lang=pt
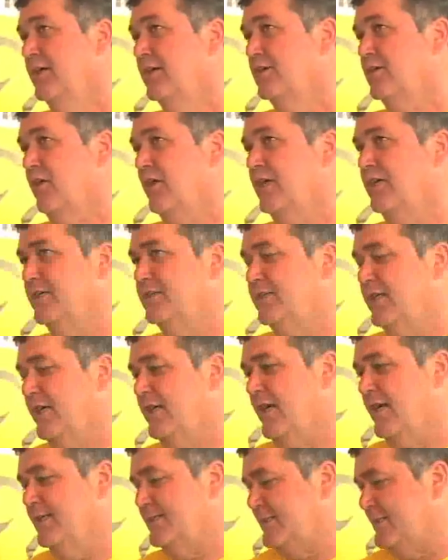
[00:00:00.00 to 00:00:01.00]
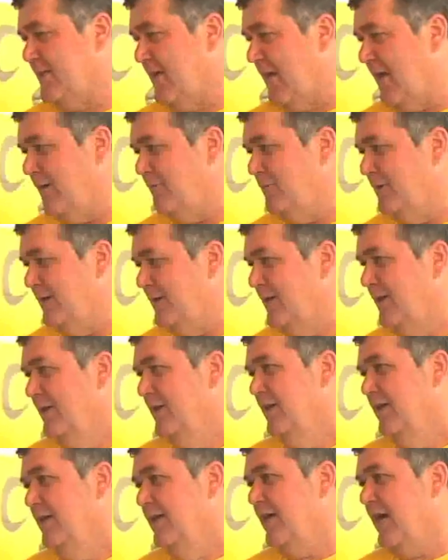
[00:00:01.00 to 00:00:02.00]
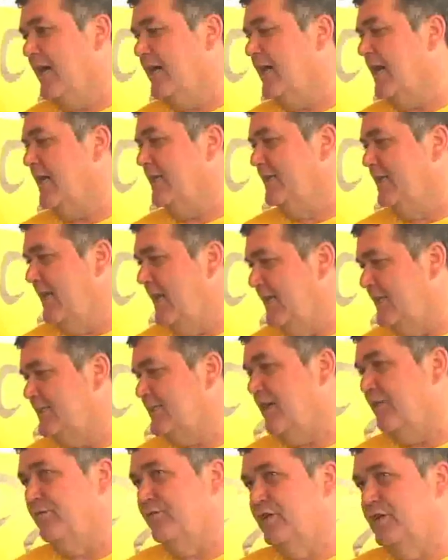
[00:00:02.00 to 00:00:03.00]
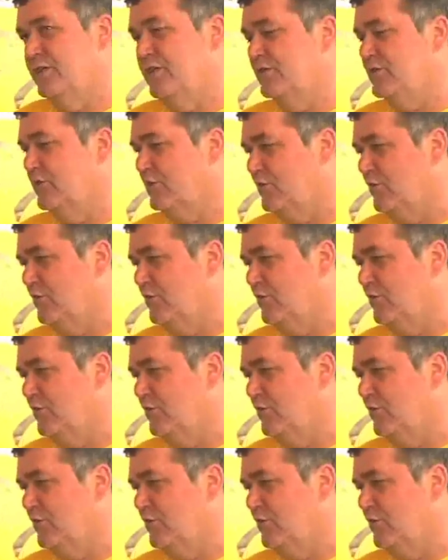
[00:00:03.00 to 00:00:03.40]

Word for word: Então a gente recebe e agradece a vinda de